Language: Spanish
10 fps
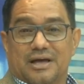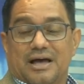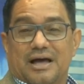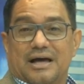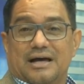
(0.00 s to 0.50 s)

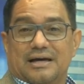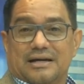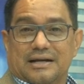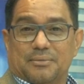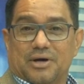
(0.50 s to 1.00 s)

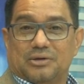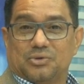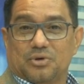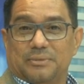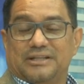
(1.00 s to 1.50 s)
a Ramón
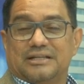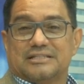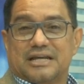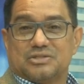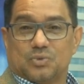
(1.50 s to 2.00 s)
Arturo Méndez
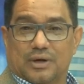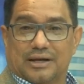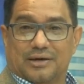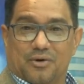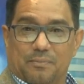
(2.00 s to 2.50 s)

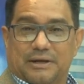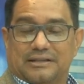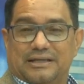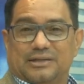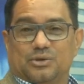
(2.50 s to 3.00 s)
Zarzuela
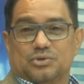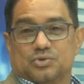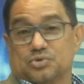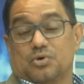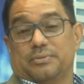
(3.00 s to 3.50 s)
compartiendo
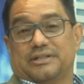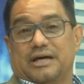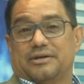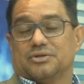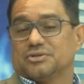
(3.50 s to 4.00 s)
sus
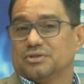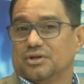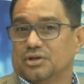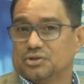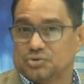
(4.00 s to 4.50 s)
comentarios,
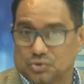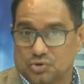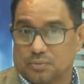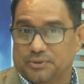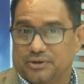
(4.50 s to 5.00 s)

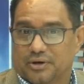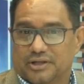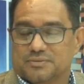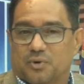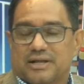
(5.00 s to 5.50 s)
sus
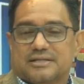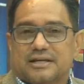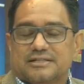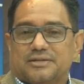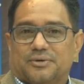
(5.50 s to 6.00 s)
opiniones. Buenas
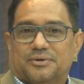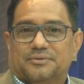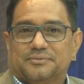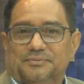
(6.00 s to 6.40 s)
tardes, señor.